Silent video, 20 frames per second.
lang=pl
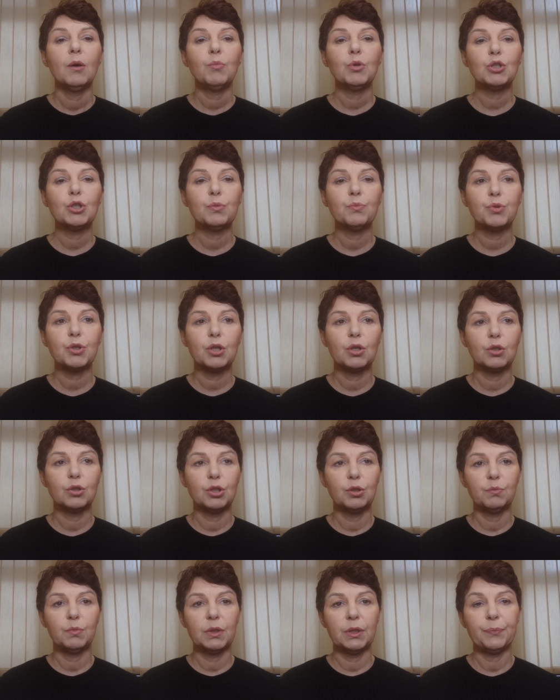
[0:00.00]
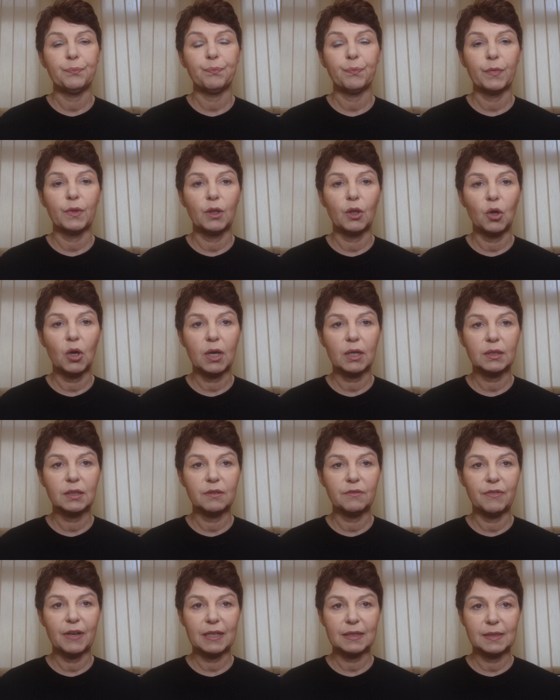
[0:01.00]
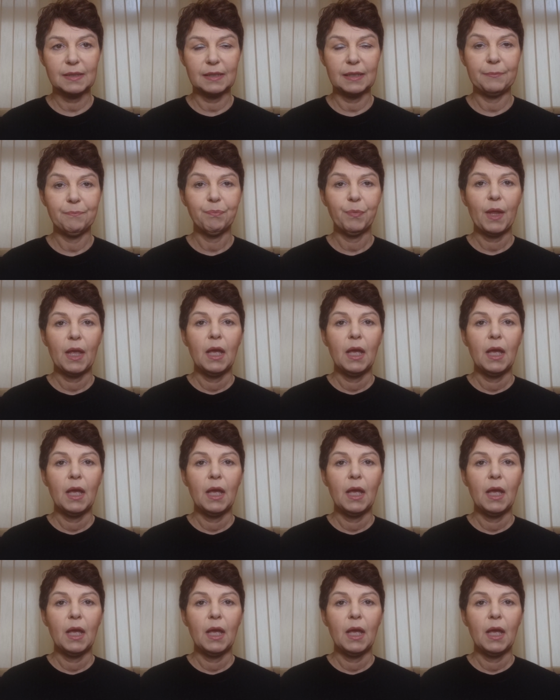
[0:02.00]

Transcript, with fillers: Po czym przechodzimy do aktywacji.